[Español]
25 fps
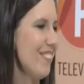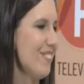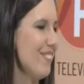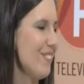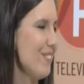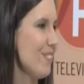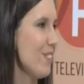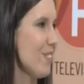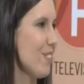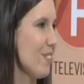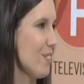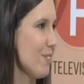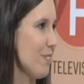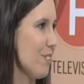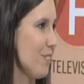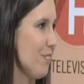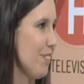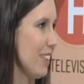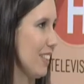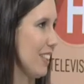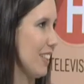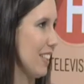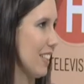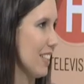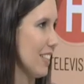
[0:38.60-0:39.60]
estás? Pues muy
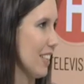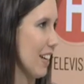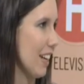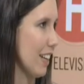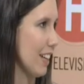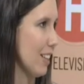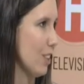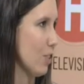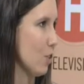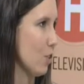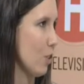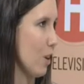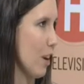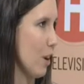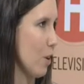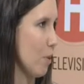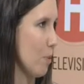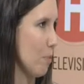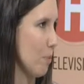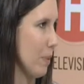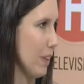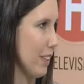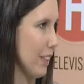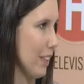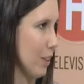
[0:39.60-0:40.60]
bien, Teresa, aquí estoy
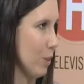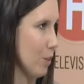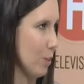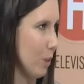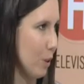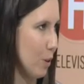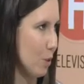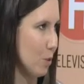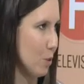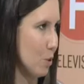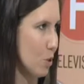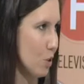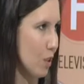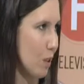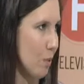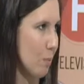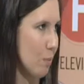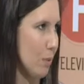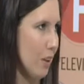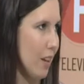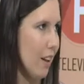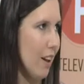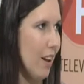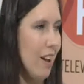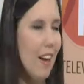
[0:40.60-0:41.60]
acompañándote como
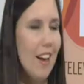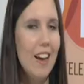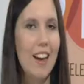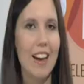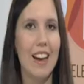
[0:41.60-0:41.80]
siempre.